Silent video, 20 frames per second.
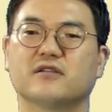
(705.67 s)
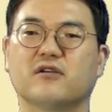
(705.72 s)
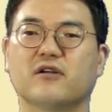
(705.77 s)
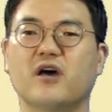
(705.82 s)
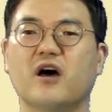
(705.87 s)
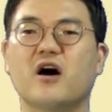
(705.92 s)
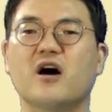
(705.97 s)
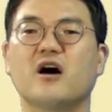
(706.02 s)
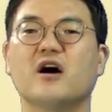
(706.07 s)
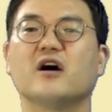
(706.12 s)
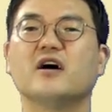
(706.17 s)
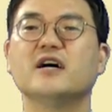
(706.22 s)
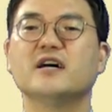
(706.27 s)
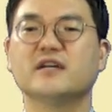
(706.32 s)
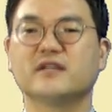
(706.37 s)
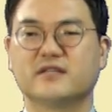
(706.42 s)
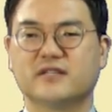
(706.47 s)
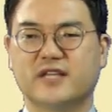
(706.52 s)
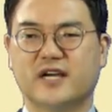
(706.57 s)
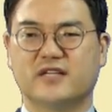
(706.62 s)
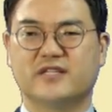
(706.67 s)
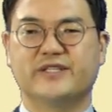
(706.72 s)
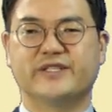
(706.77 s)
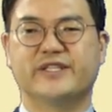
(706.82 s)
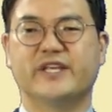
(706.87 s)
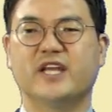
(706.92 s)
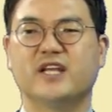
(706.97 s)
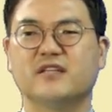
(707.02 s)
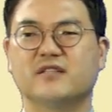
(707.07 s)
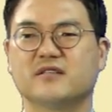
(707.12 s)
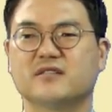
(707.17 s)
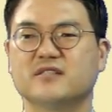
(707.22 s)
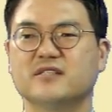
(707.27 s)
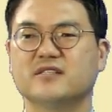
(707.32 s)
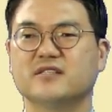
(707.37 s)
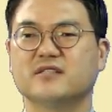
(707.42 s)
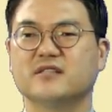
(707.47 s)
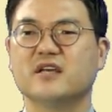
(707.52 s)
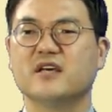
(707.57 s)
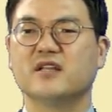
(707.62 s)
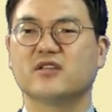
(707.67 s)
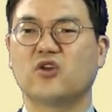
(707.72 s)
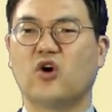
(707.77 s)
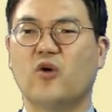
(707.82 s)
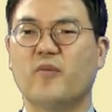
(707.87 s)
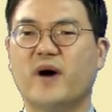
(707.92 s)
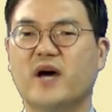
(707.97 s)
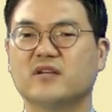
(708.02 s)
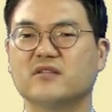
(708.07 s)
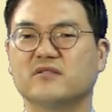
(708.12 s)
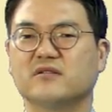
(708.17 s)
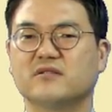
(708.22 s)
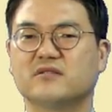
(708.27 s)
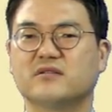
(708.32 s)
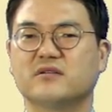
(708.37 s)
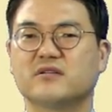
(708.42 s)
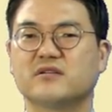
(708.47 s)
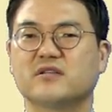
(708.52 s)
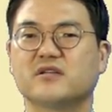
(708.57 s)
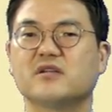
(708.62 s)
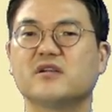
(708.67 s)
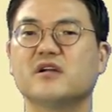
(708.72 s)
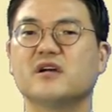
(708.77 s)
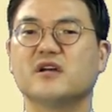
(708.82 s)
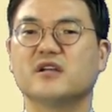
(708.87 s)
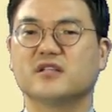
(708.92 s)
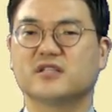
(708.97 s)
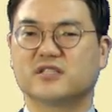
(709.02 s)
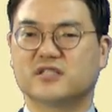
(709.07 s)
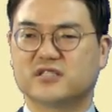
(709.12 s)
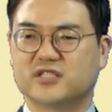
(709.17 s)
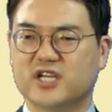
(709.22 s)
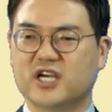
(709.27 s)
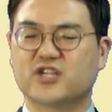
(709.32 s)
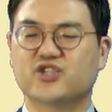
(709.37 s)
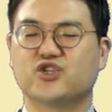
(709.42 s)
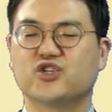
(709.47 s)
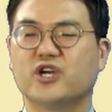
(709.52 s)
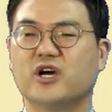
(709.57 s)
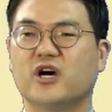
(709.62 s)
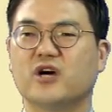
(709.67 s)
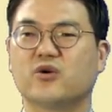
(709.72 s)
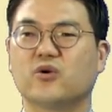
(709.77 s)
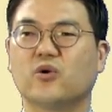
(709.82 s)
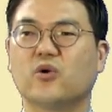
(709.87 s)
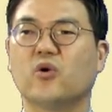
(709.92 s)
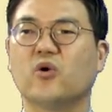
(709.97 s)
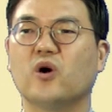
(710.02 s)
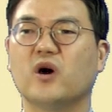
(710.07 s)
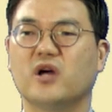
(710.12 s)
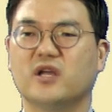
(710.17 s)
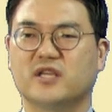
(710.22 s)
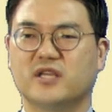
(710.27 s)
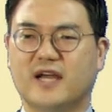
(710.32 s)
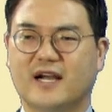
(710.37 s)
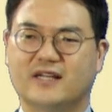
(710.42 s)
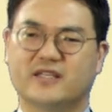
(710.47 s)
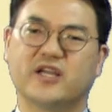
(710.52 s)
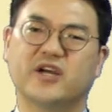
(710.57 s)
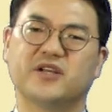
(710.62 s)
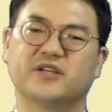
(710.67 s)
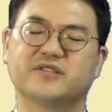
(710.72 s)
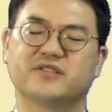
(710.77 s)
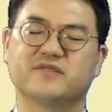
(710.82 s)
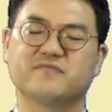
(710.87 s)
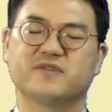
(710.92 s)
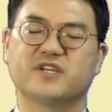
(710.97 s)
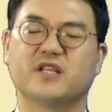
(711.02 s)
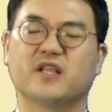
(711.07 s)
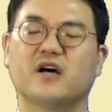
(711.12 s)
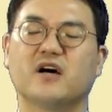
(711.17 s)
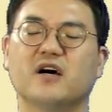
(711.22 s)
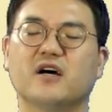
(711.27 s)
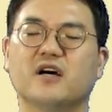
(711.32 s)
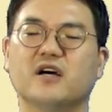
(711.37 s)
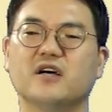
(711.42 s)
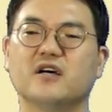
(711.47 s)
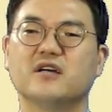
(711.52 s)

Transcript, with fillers: 그러나 그 당시 세리들은 더 많은 것들을 착취하고 약탈했습니다.